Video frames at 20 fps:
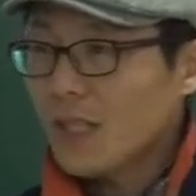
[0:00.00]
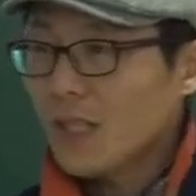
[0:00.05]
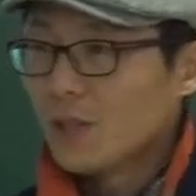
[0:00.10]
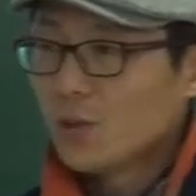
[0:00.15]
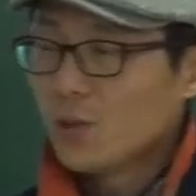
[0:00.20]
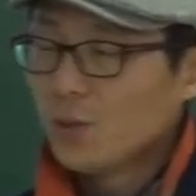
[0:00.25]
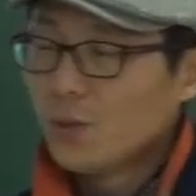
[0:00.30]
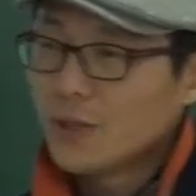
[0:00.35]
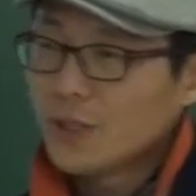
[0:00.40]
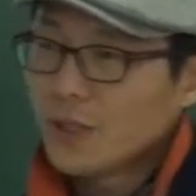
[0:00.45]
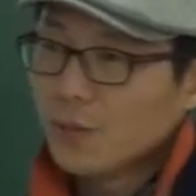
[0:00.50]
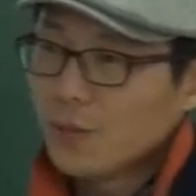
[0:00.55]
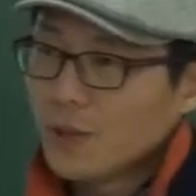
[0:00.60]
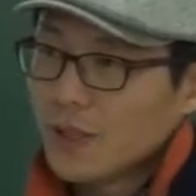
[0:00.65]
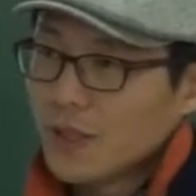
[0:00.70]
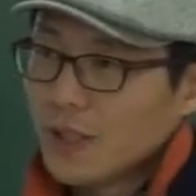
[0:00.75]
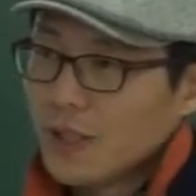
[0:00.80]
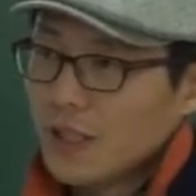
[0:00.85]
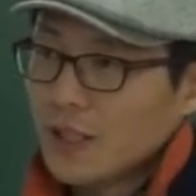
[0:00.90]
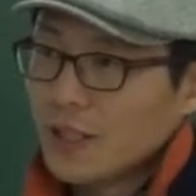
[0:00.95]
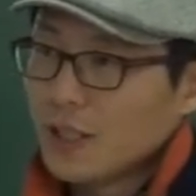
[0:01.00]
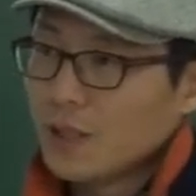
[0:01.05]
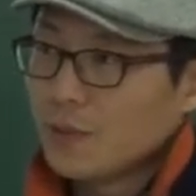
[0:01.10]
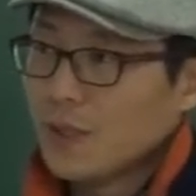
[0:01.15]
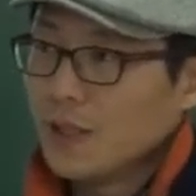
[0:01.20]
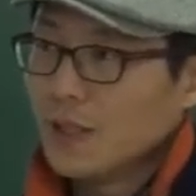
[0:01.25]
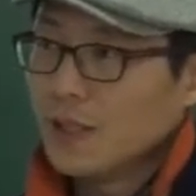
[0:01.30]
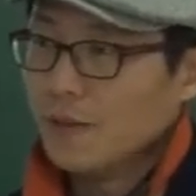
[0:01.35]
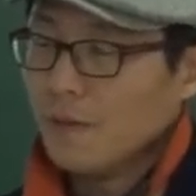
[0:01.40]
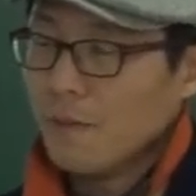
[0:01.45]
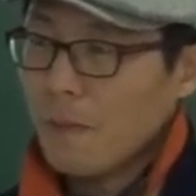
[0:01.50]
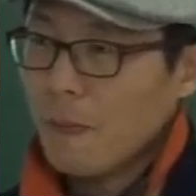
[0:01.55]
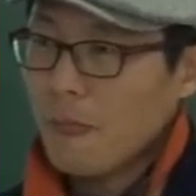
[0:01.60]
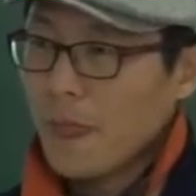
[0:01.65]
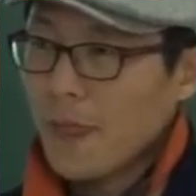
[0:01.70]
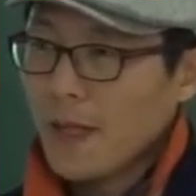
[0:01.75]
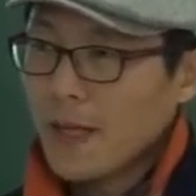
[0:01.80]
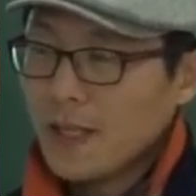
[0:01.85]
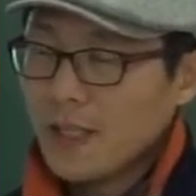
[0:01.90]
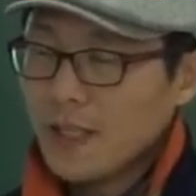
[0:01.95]
두 번째 보니까 그러면
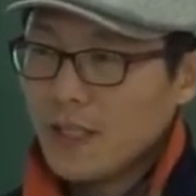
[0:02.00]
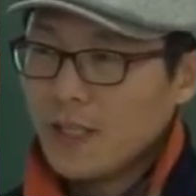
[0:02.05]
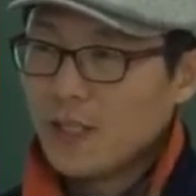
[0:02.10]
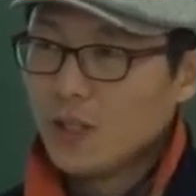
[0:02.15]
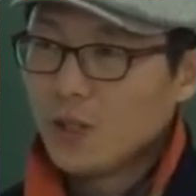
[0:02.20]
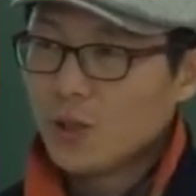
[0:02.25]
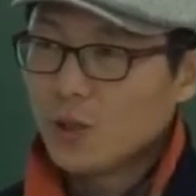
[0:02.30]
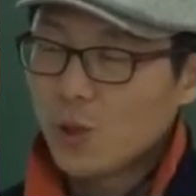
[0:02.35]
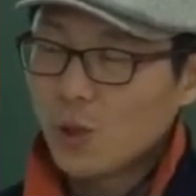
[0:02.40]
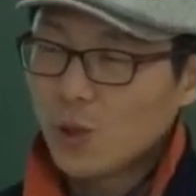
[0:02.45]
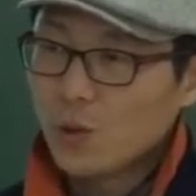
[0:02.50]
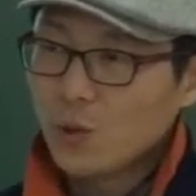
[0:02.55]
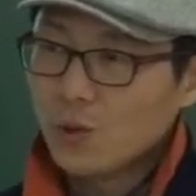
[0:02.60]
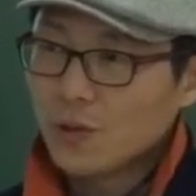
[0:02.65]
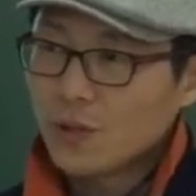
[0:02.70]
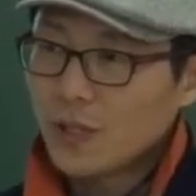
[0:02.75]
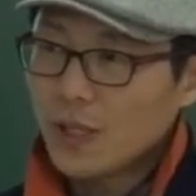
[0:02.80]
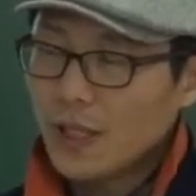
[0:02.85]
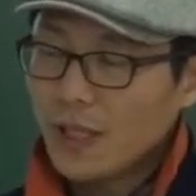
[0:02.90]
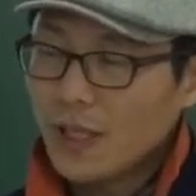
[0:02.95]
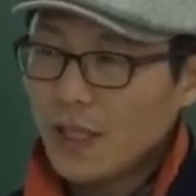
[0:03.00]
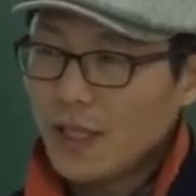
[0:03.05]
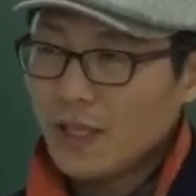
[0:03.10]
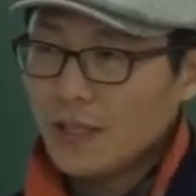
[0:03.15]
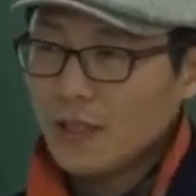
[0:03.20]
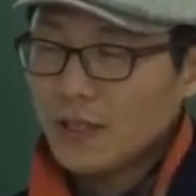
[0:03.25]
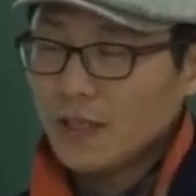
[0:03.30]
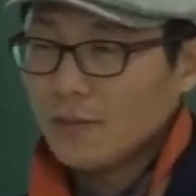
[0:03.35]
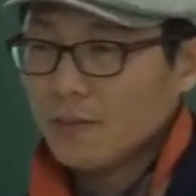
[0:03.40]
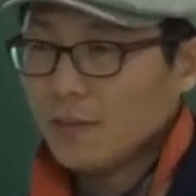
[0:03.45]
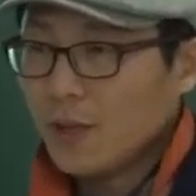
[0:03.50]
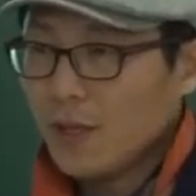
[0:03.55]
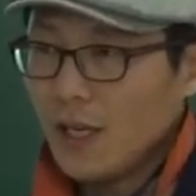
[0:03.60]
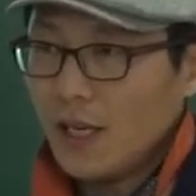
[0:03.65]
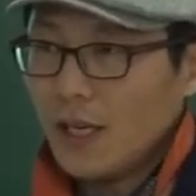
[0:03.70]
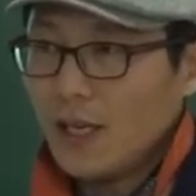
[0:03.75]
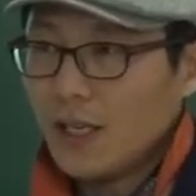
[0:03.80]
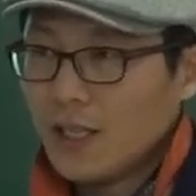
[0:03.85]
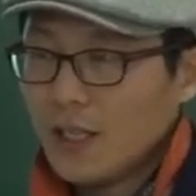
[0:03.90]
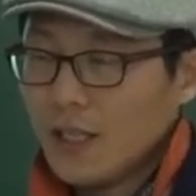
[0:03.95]
이런 조동사에는
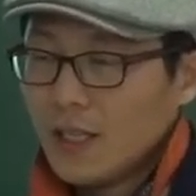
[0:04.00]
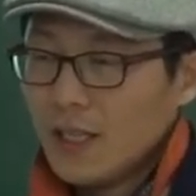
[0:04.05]
뭐야?